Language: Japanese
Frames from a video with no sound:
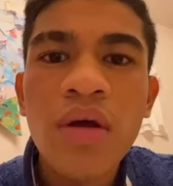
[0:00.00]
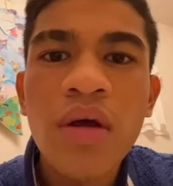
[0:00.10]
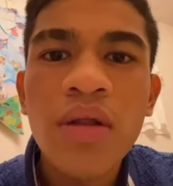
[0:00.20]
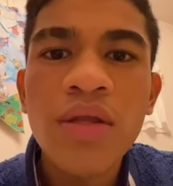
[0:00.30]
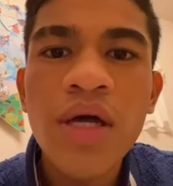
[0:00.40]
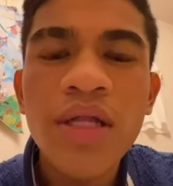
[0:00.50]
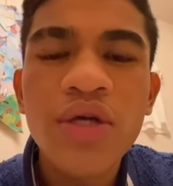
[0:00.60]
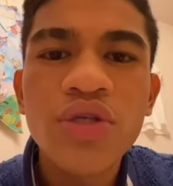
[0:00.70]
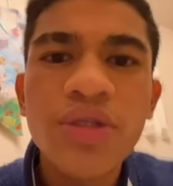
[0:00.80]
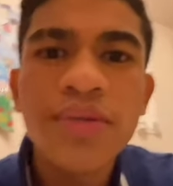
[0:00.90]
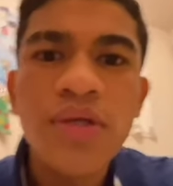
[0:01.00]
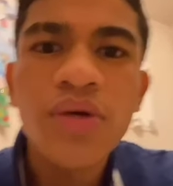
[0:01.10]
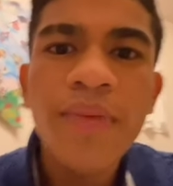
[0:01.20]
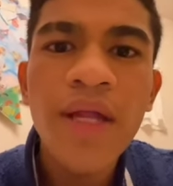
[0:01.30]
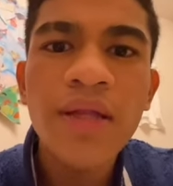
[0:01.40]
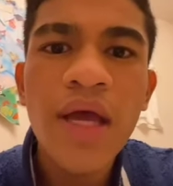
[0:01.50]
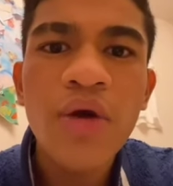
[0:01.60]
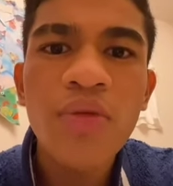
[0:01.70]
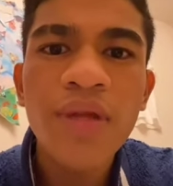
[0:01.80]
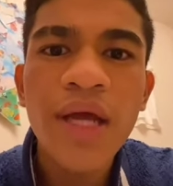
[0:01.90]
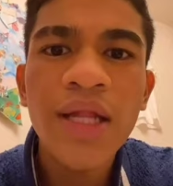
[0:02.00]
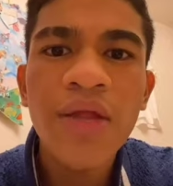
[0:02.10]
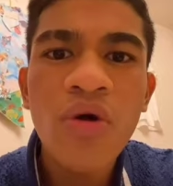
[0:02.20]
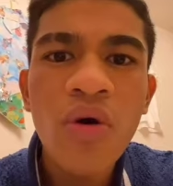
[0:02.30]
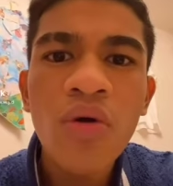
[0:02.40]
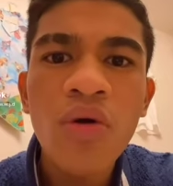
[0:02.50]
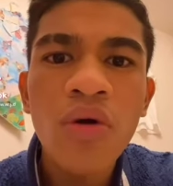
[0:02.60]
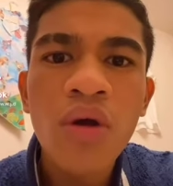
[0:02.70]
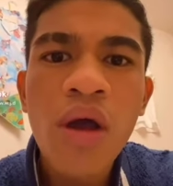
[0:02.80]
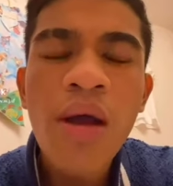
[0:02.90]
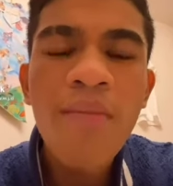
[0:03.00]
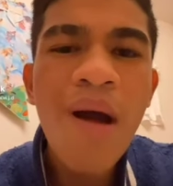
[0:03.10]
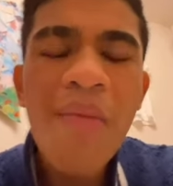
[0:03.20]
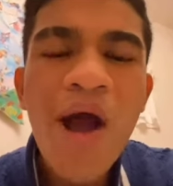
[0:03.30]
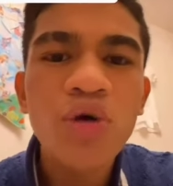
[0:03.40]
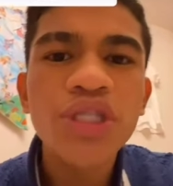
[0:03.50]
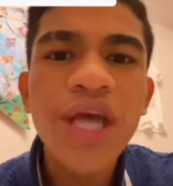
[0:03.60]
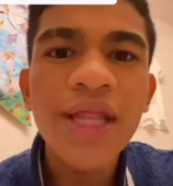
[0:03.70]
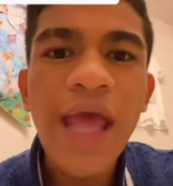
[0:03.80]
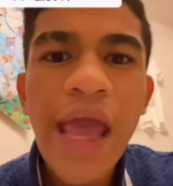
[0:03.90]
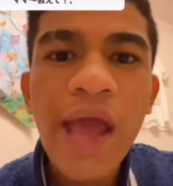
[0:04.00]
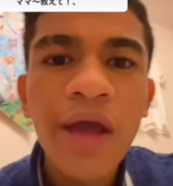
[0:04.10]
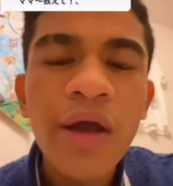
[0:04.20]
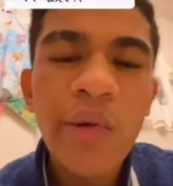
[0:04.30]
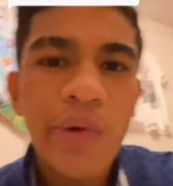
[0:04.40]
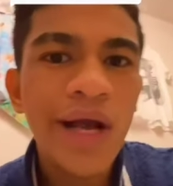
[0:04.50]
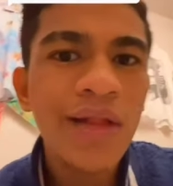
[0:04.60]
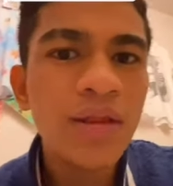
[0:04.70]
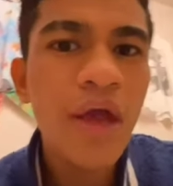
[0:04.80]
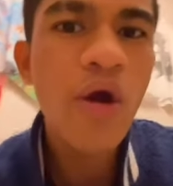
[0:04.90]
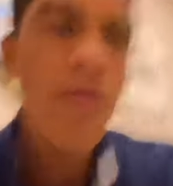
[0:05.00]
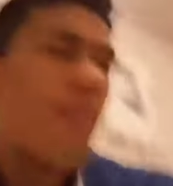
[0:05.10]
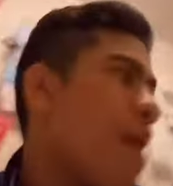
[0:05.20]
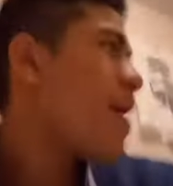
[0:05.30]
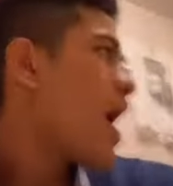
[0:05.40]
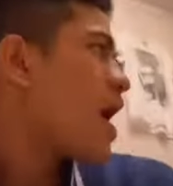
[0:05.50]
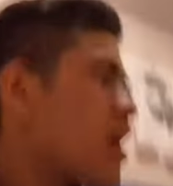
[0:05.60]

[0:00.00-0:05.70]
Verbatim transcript: なんで唇明太子みたいなのママ教えてわかったよ、ママ。